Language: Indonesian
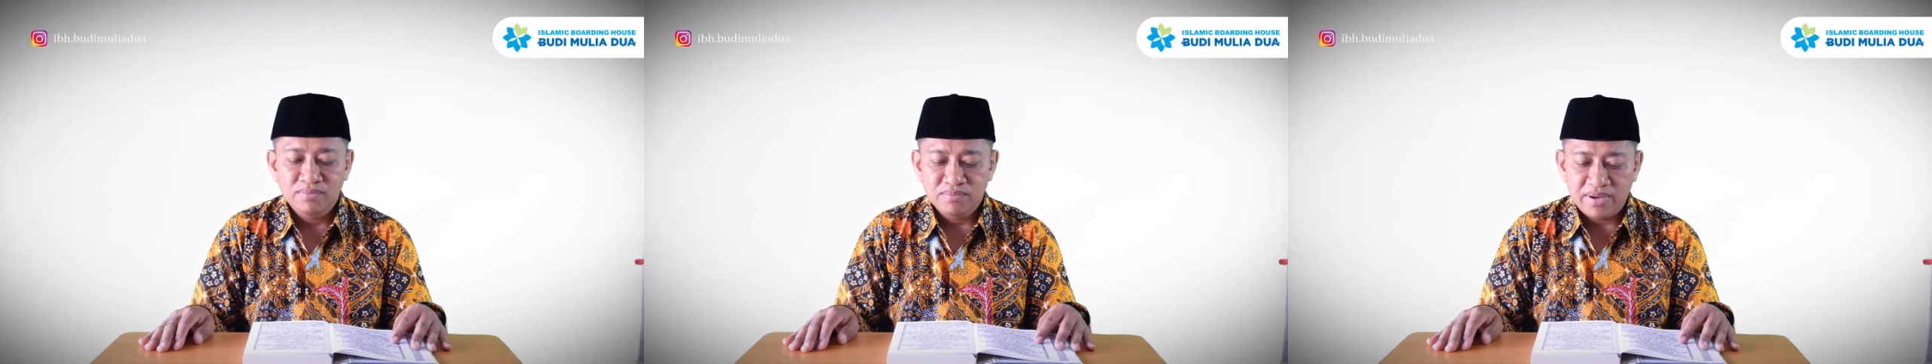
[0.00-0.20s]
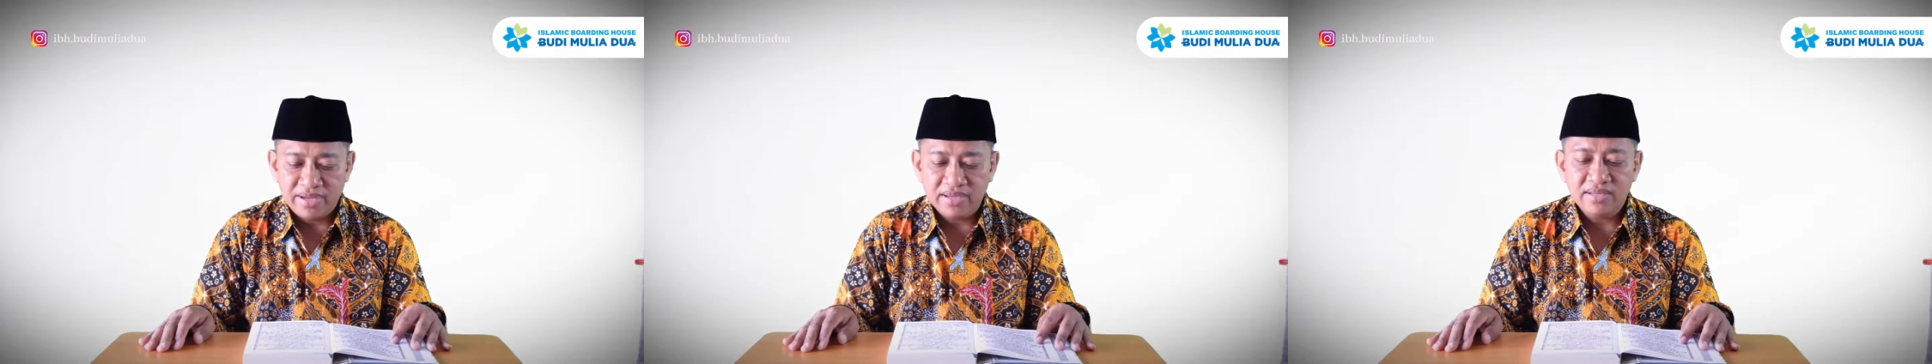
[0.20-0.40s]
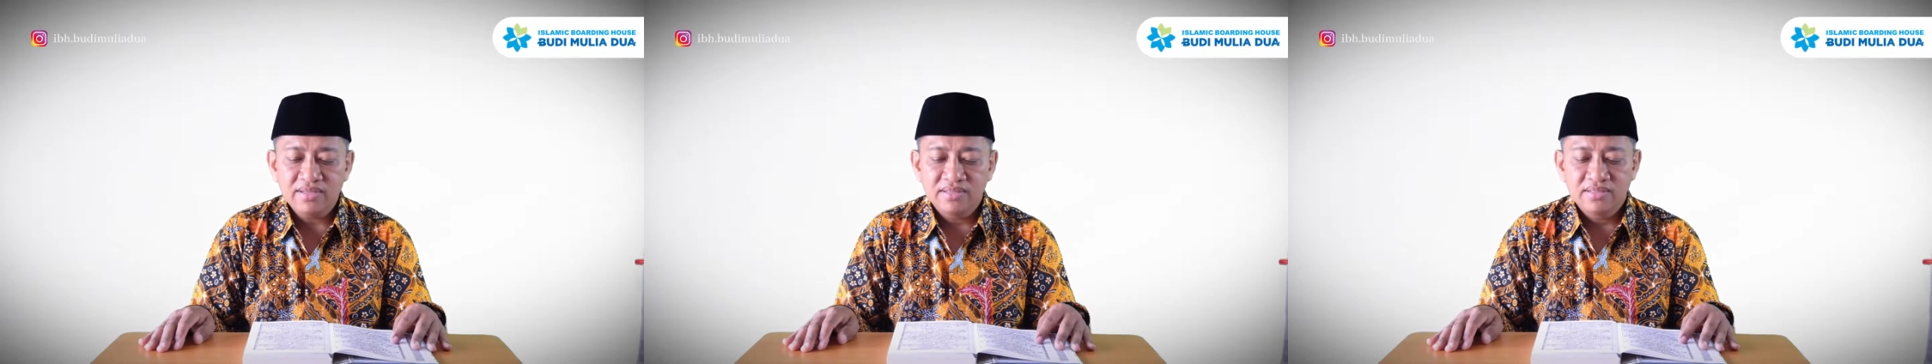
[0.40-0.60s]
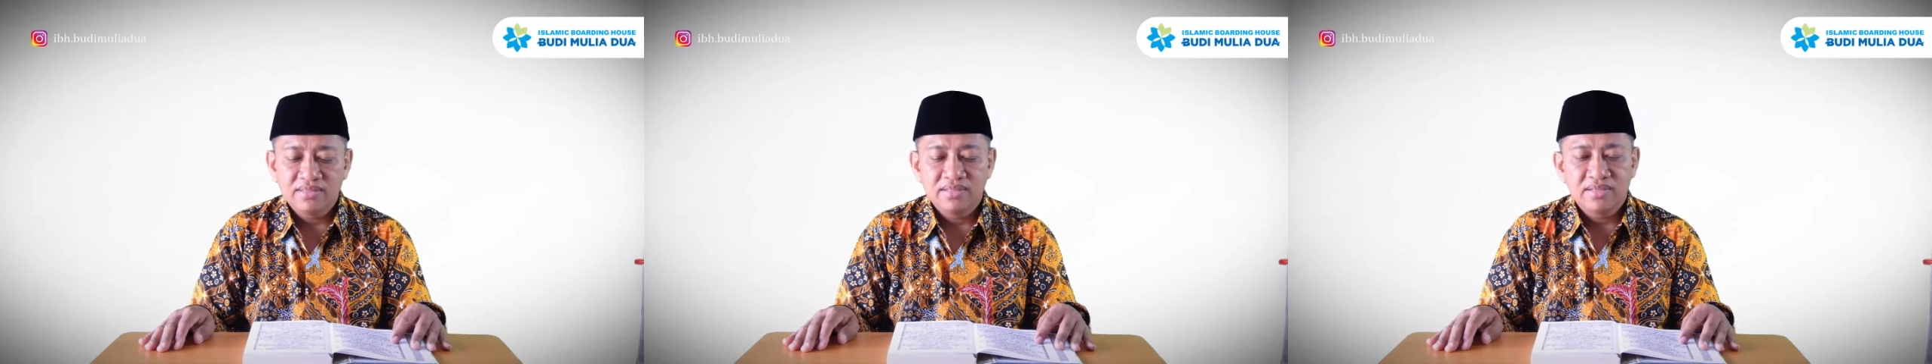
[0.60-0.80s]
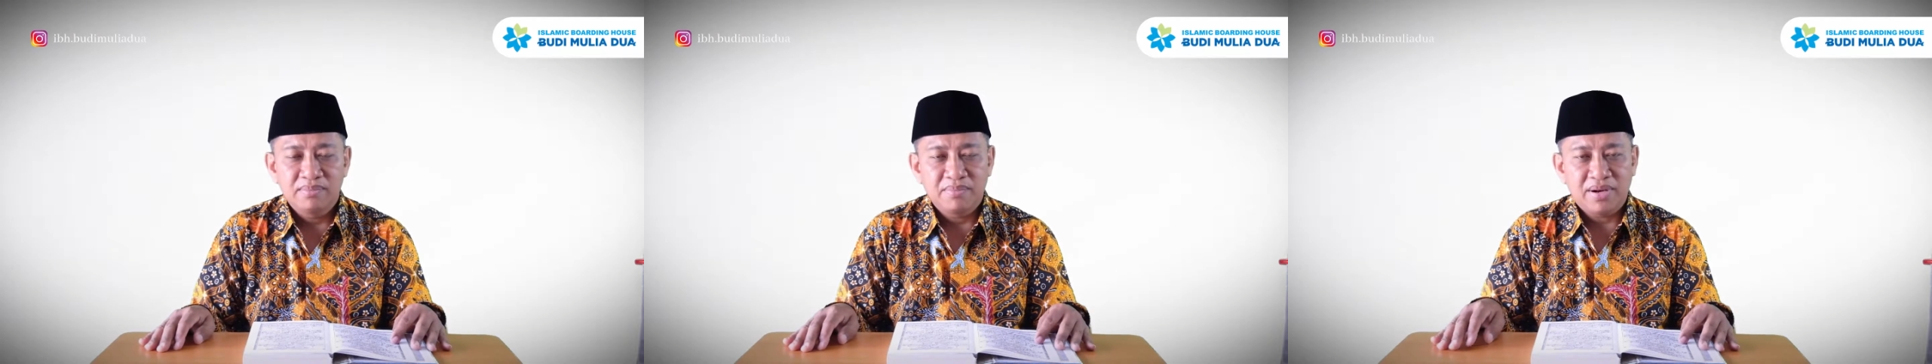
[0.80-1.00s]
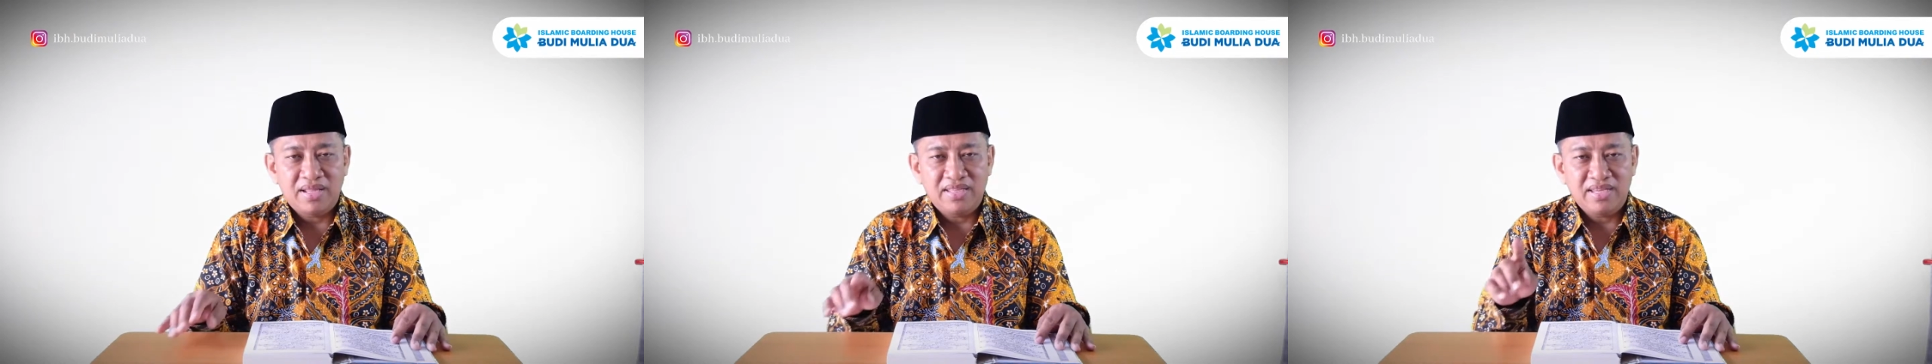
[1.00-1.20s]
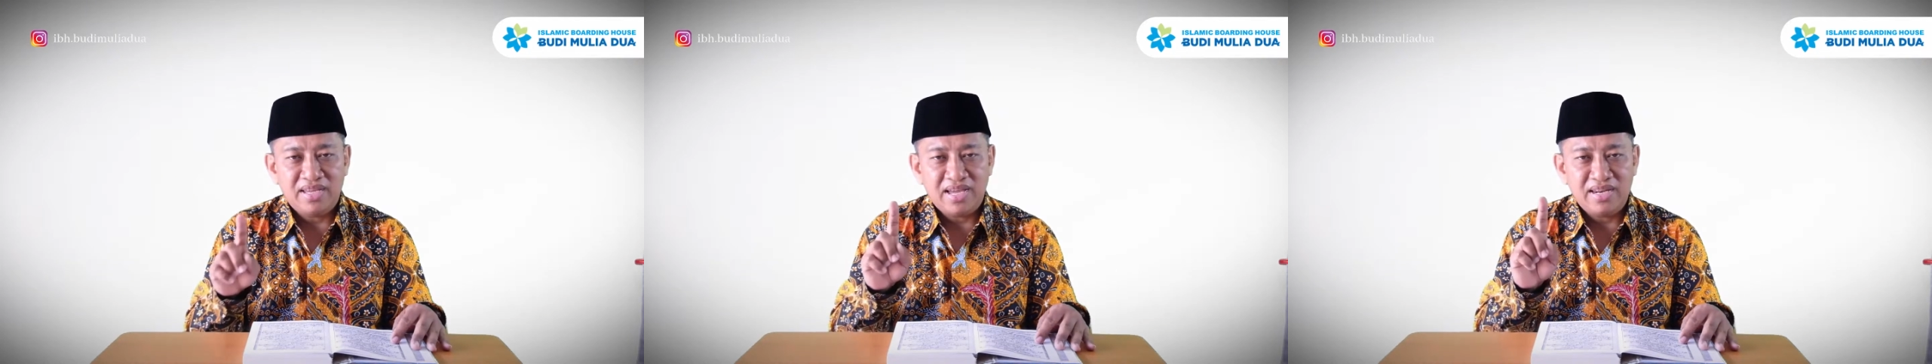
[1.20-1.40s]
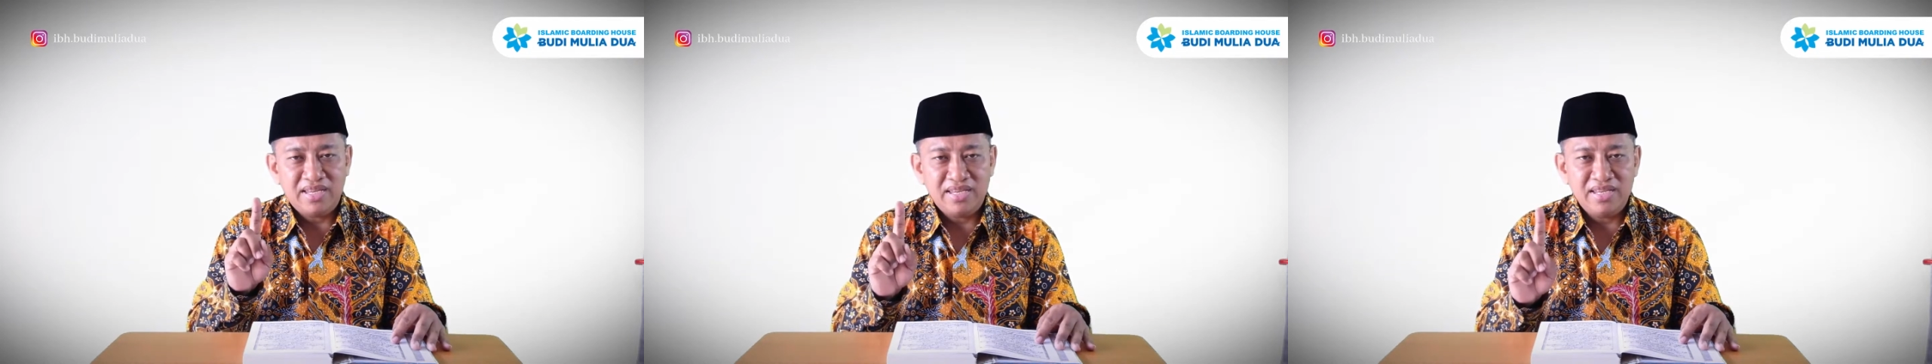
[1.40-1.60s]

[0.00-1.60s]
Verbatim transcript: Baik, perhatikan